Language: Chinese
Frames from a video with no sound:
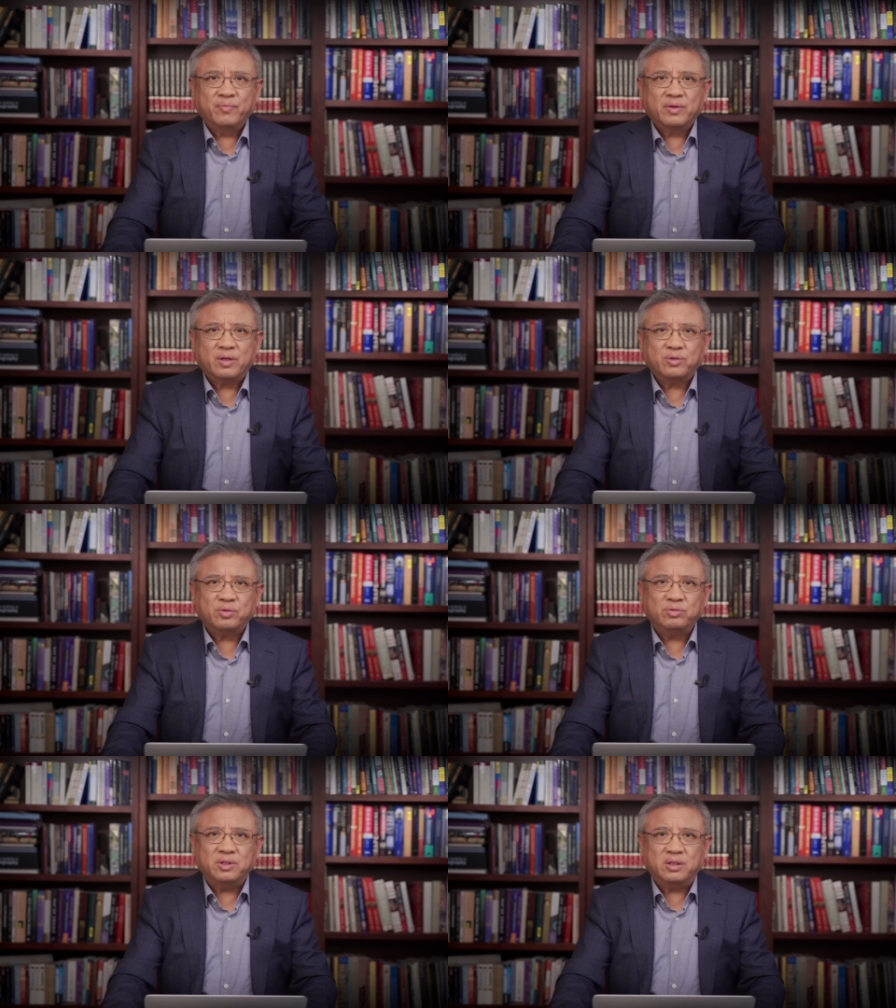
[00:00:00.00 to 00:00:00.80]
他说
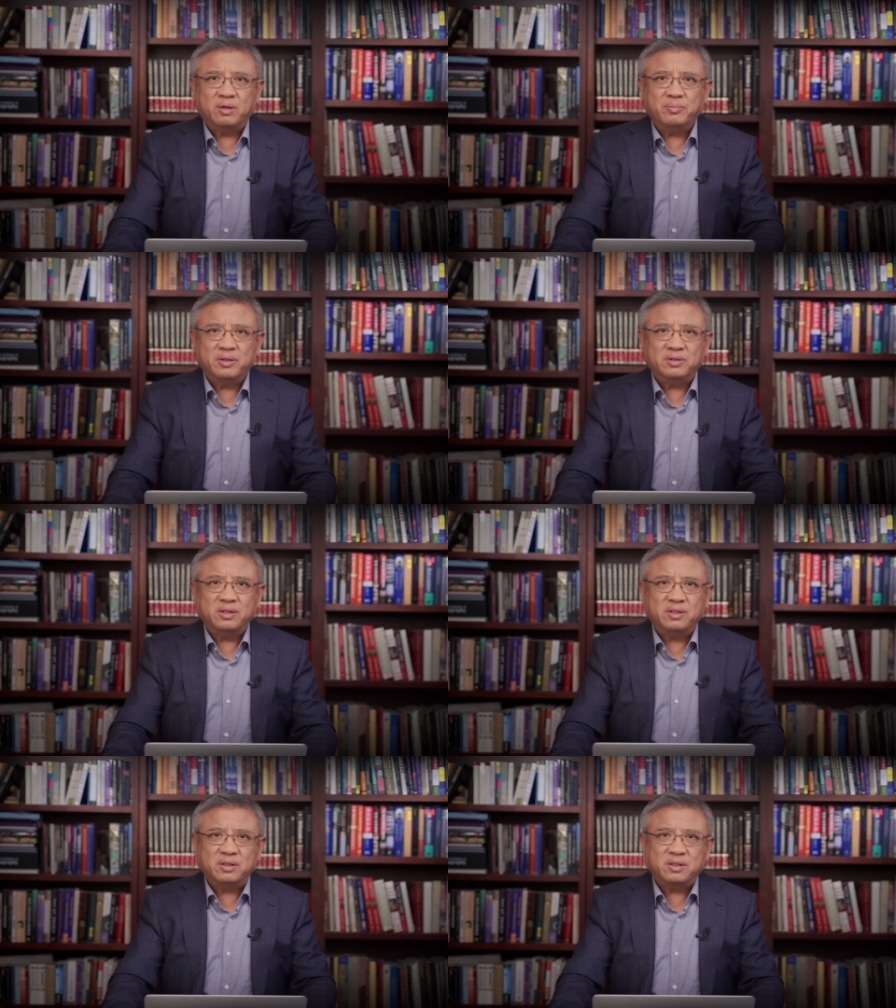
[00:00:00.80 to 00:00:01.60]
胡锦涛没有
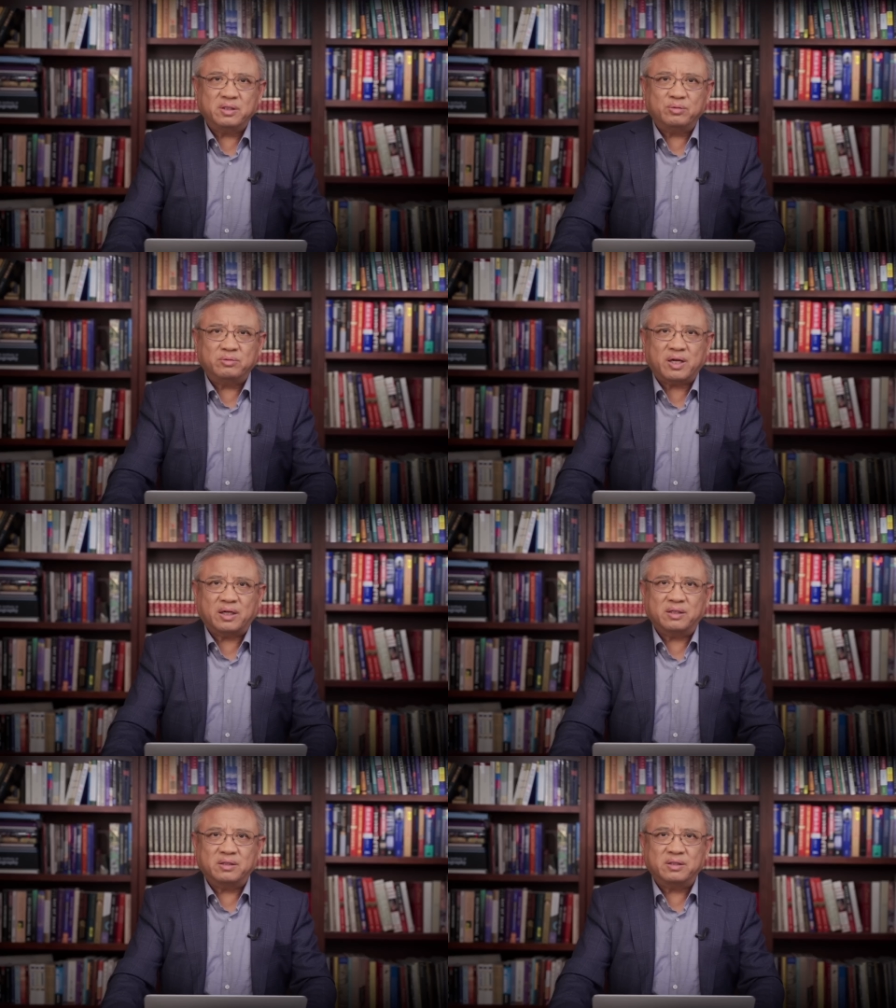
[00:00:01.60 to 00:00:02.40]
进行制度改
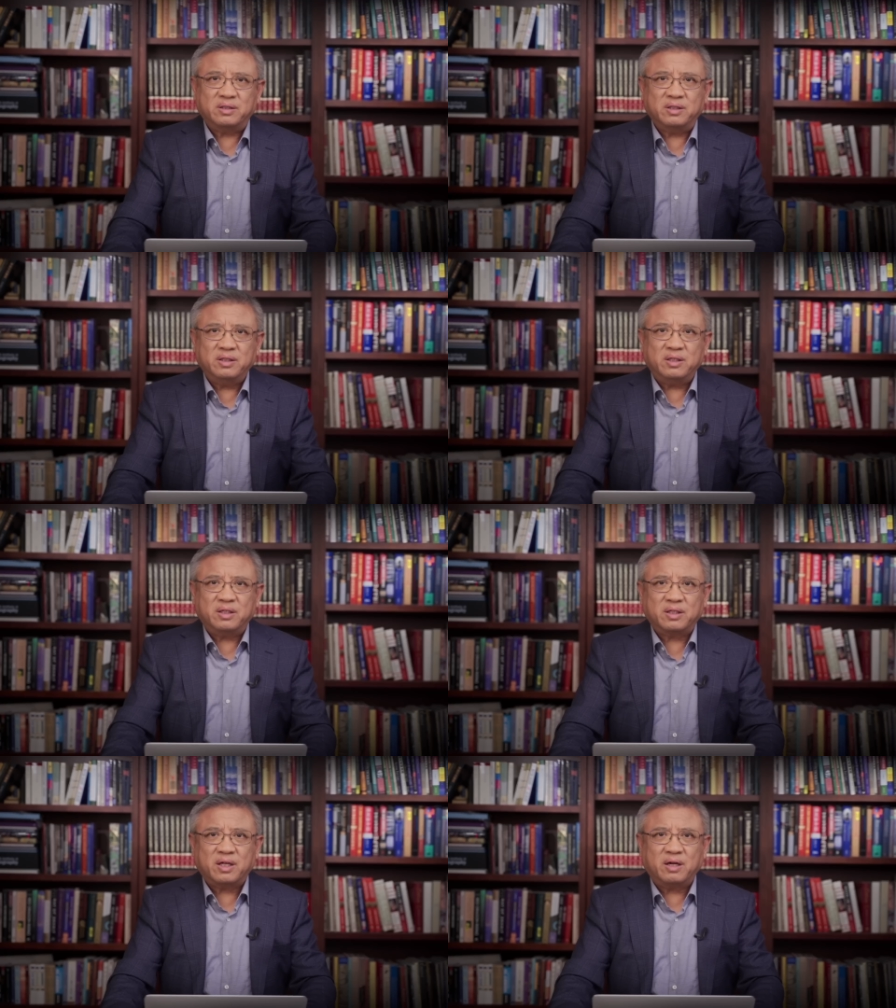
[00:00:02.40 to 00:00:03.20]
革，是一，
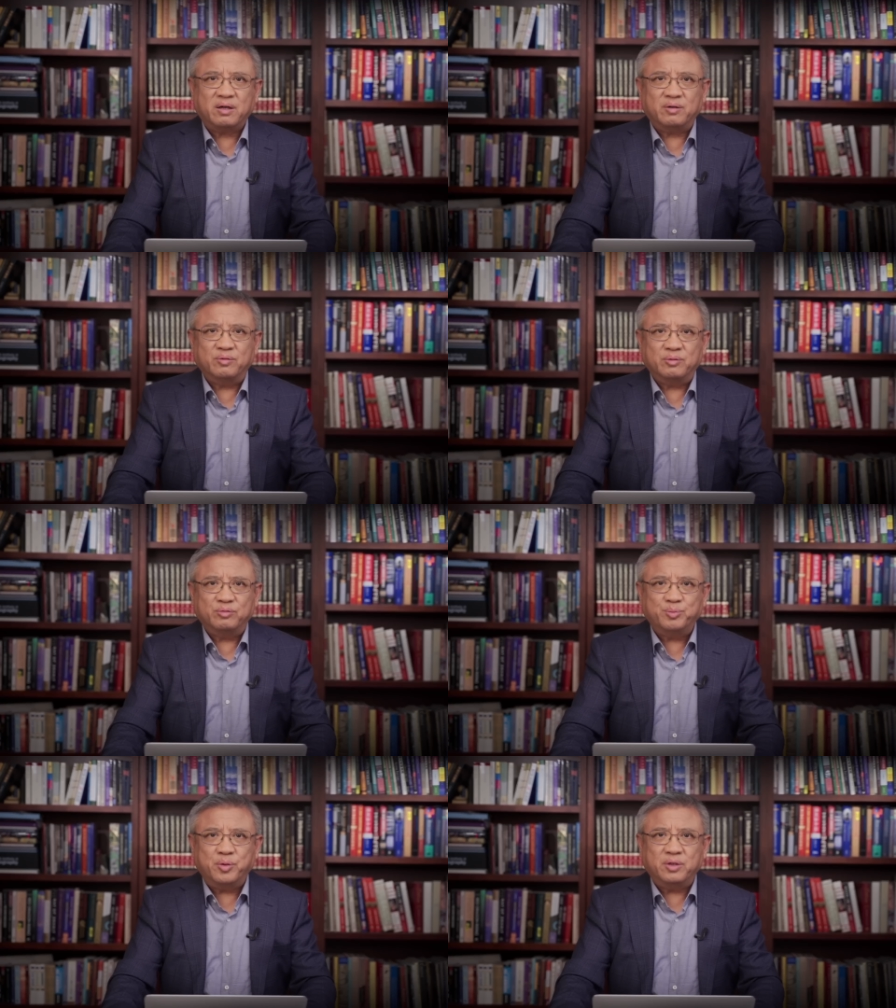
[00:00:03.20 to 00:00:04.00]
他
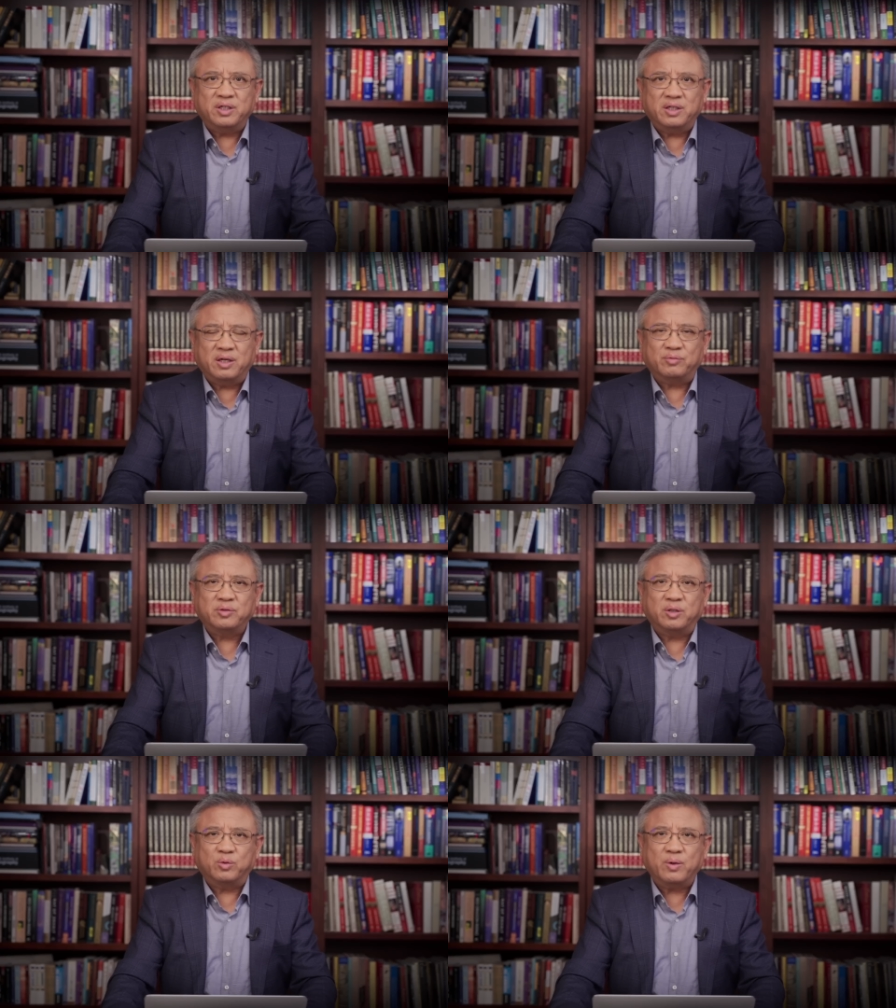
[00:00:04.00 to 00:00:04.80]
无魄力也无
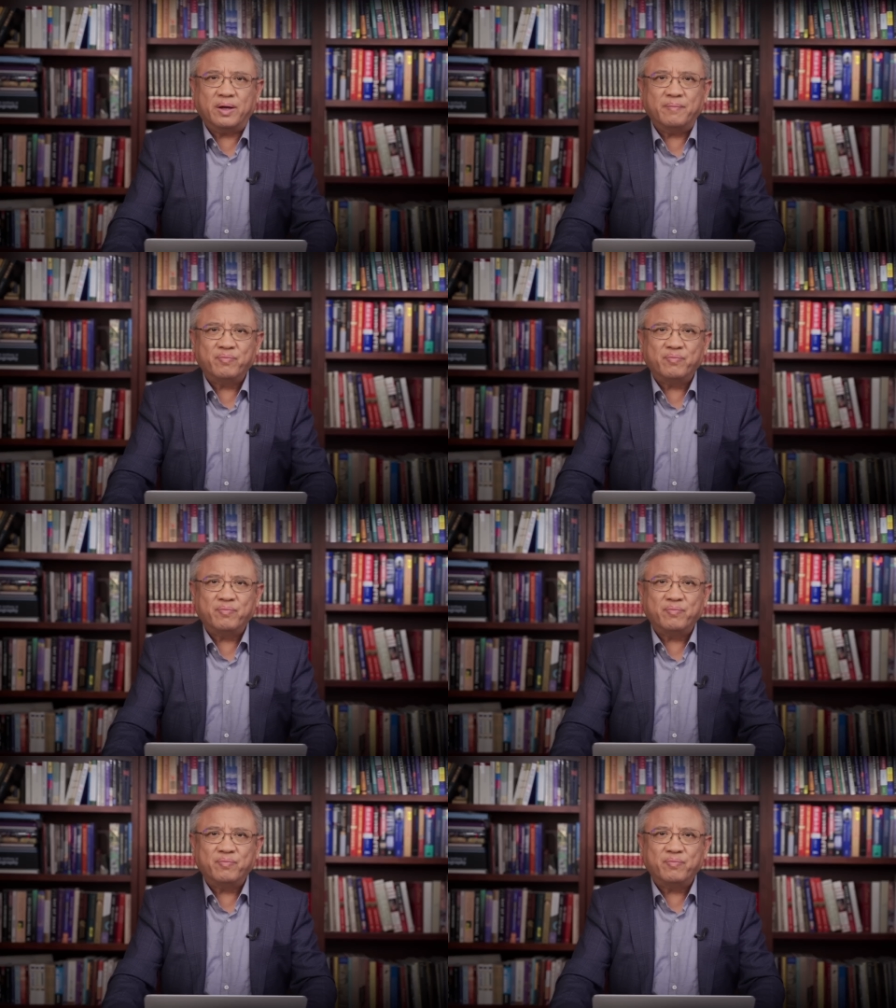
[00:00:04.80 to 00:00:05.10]
手段；